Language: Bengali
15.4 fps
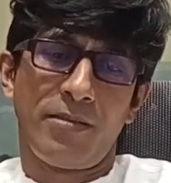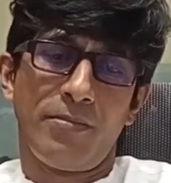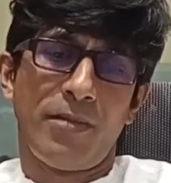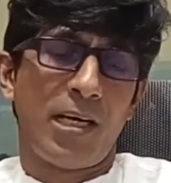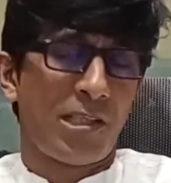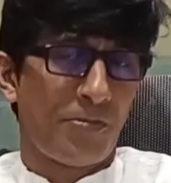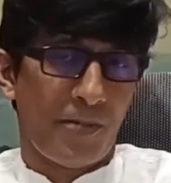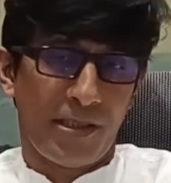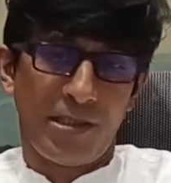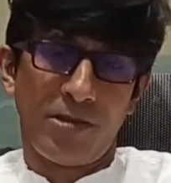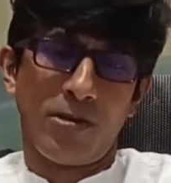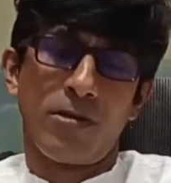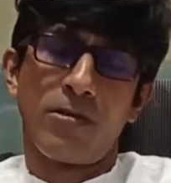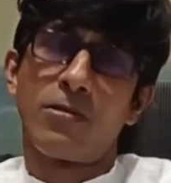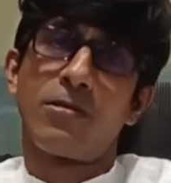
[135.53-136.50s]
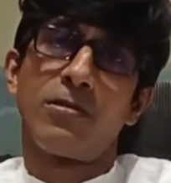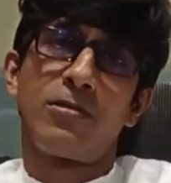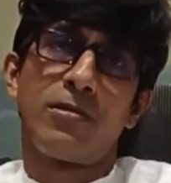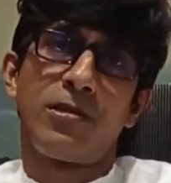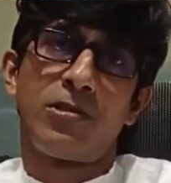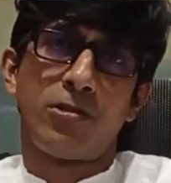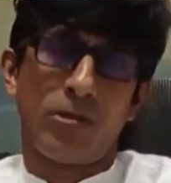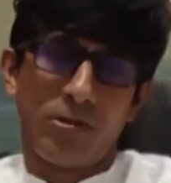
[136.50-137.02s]
বা আশপাশের জনগণ
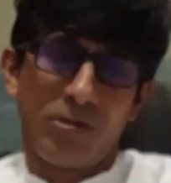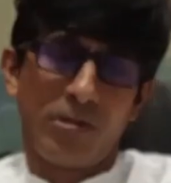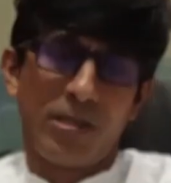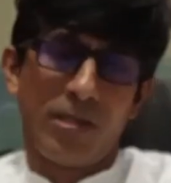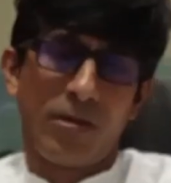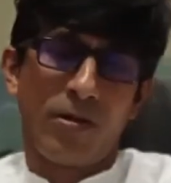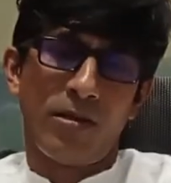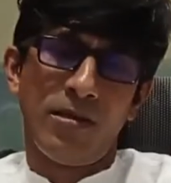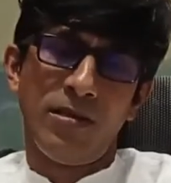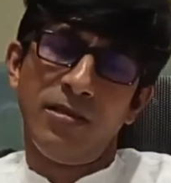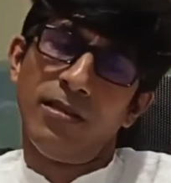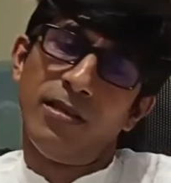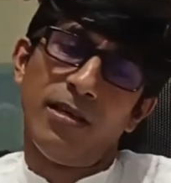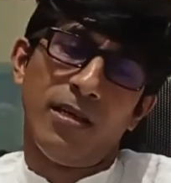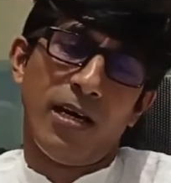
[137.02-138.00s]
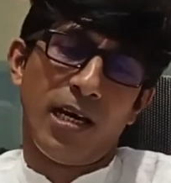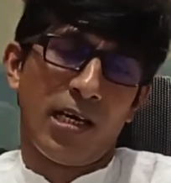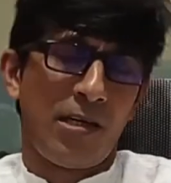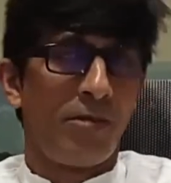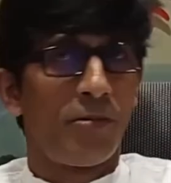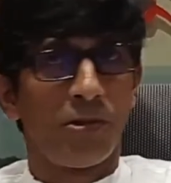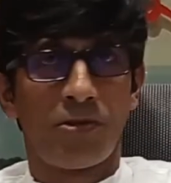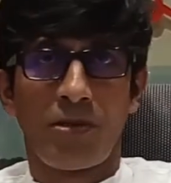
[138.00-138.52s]
যদি সহযোগিতা করেন
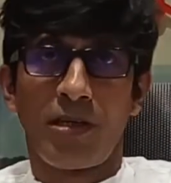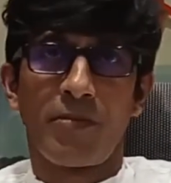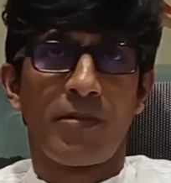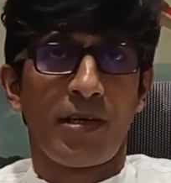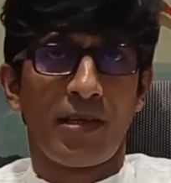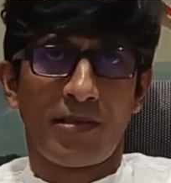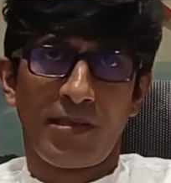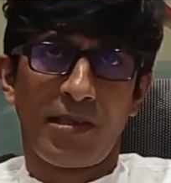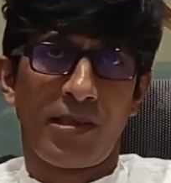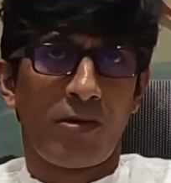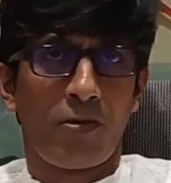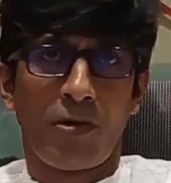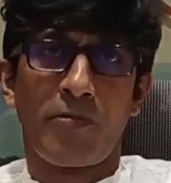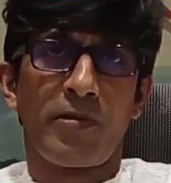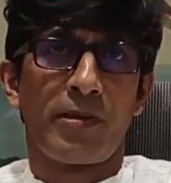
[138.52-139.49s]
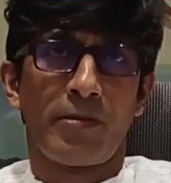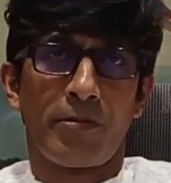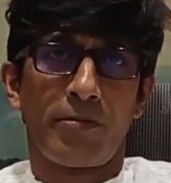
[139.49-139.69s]
আগামী বছরই আমরা রাস্তাটি করে ফেলতে